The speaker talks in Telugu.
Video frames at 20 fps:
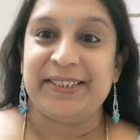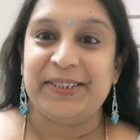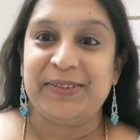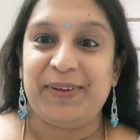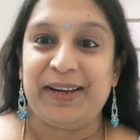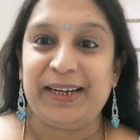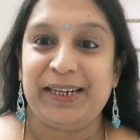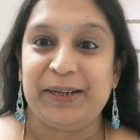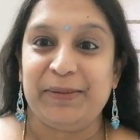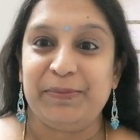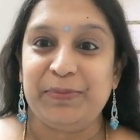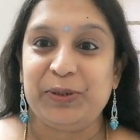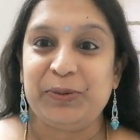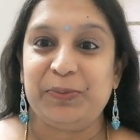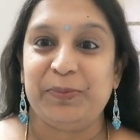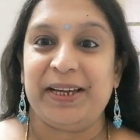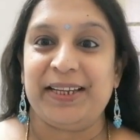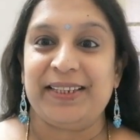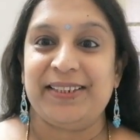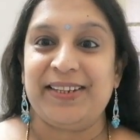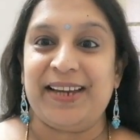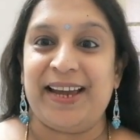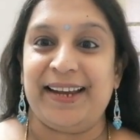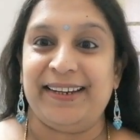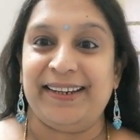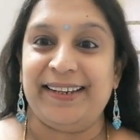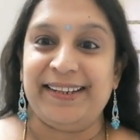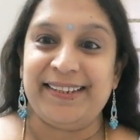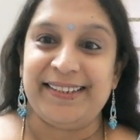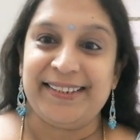ఫ్రెండ్స్ వెల్కమ్ టు మై
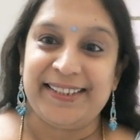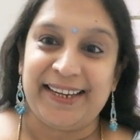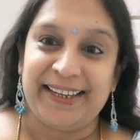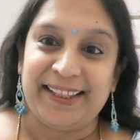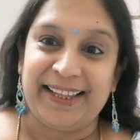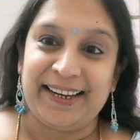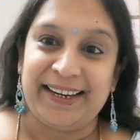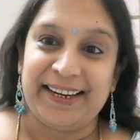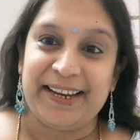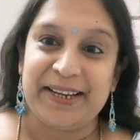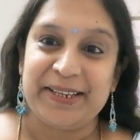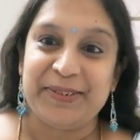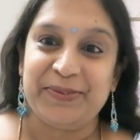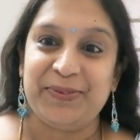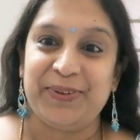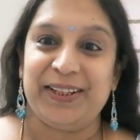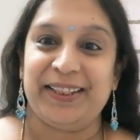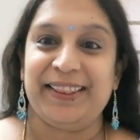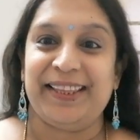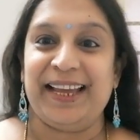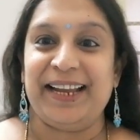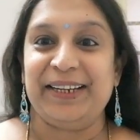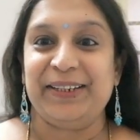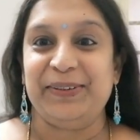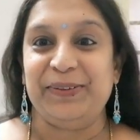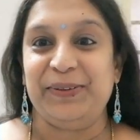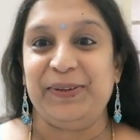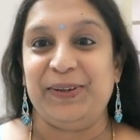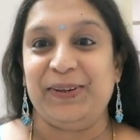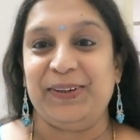ఛానల్ చైతన్యాస్ వల్
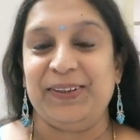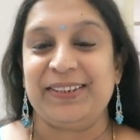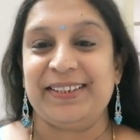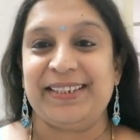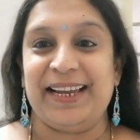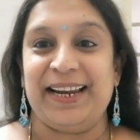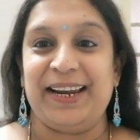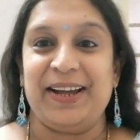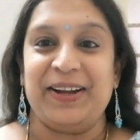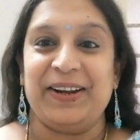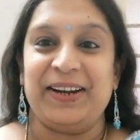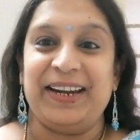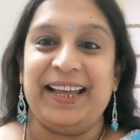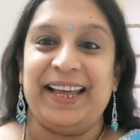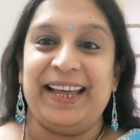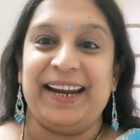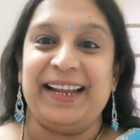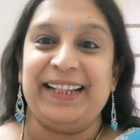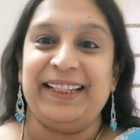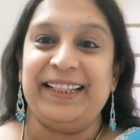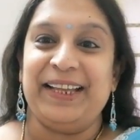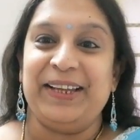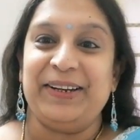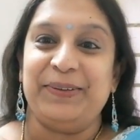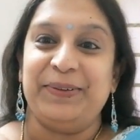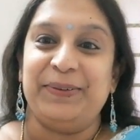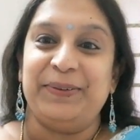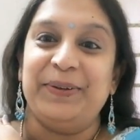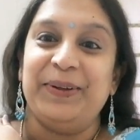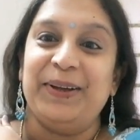తెలుగు లాగ్స్ ఎలా ఉన్నారు
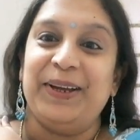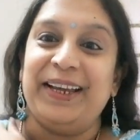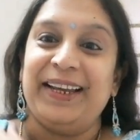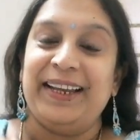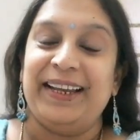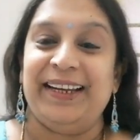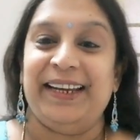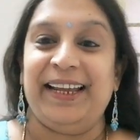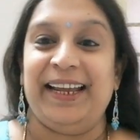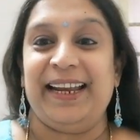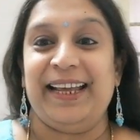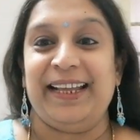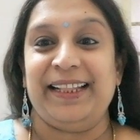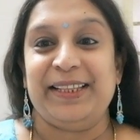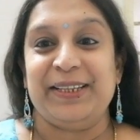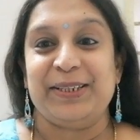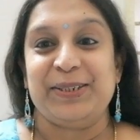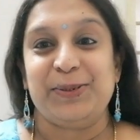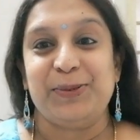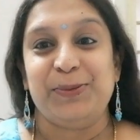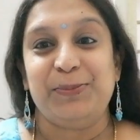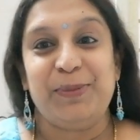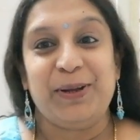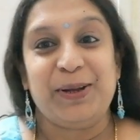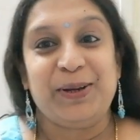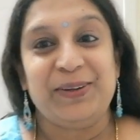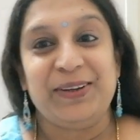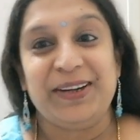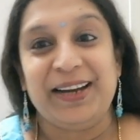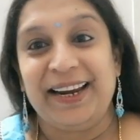అందరూ నేనైతే
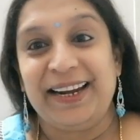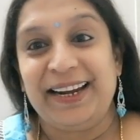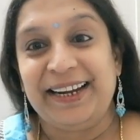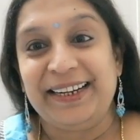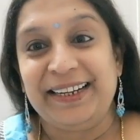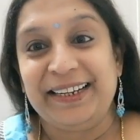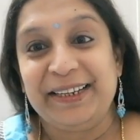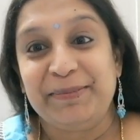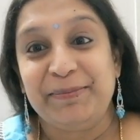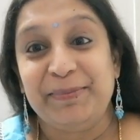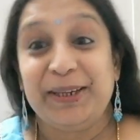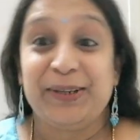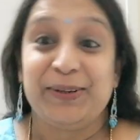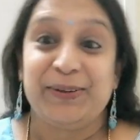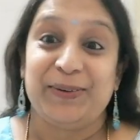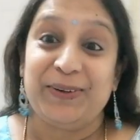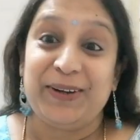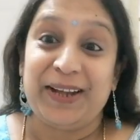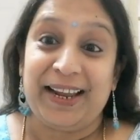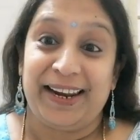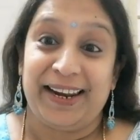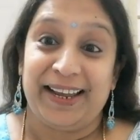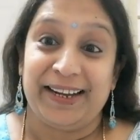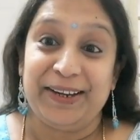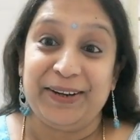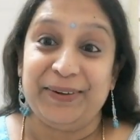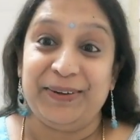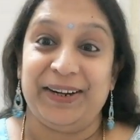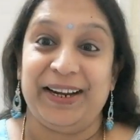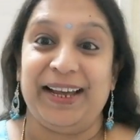సూపర్ ఉన్నానండి మీరు కూడా
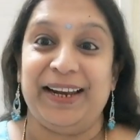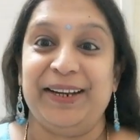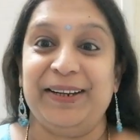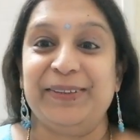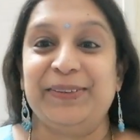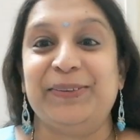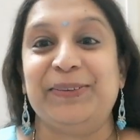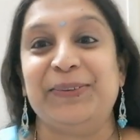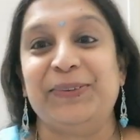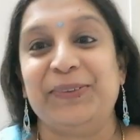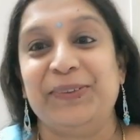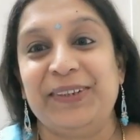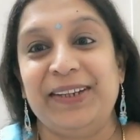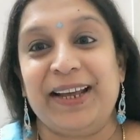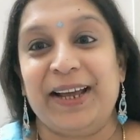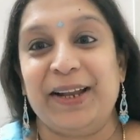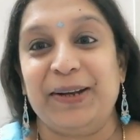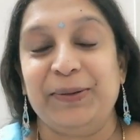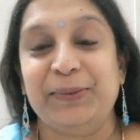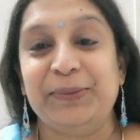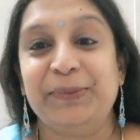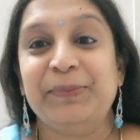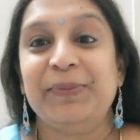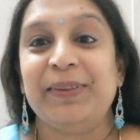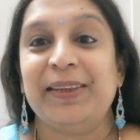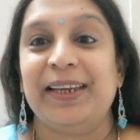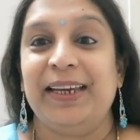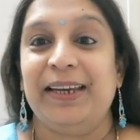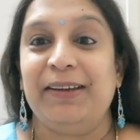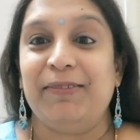అలాగే ఉండాలనుకుంటున్నాను
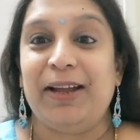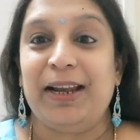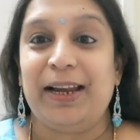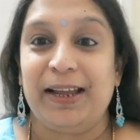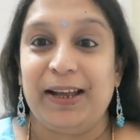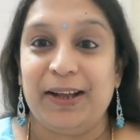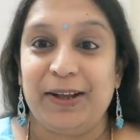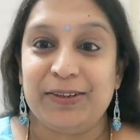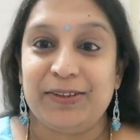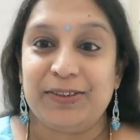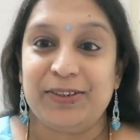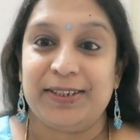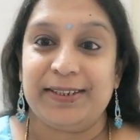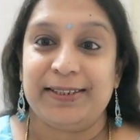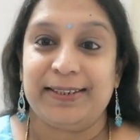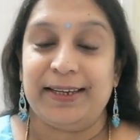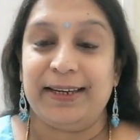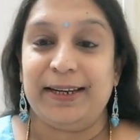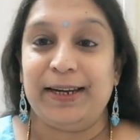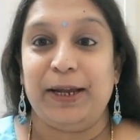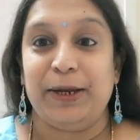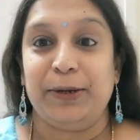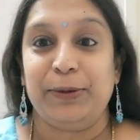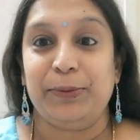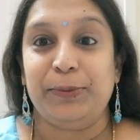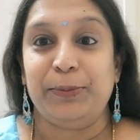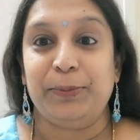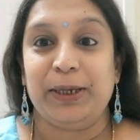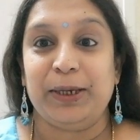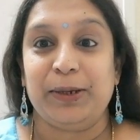ఇవాళ వచ్చేసి
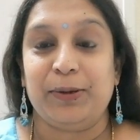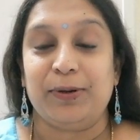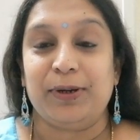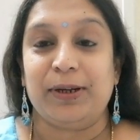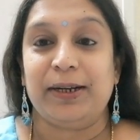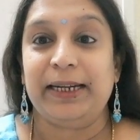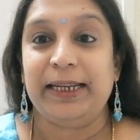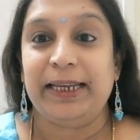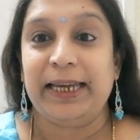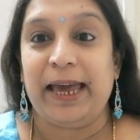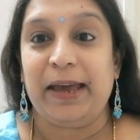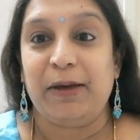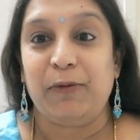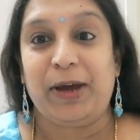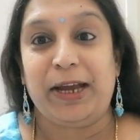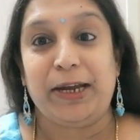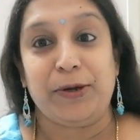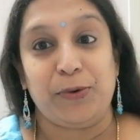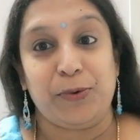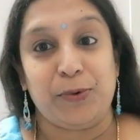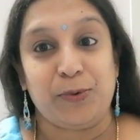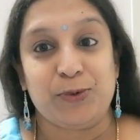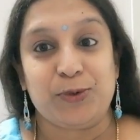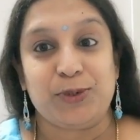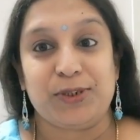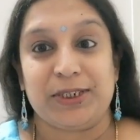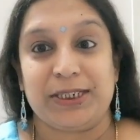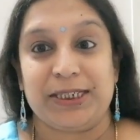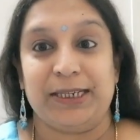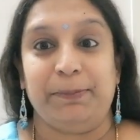నేను మీకు ఒక డిఐవై నో
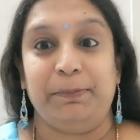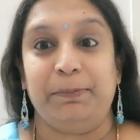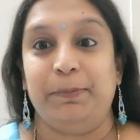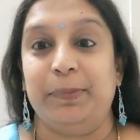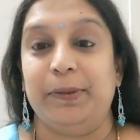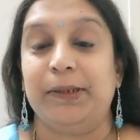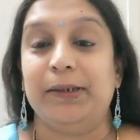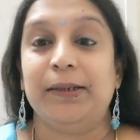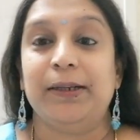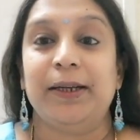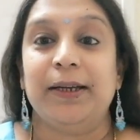స్ట్రిప్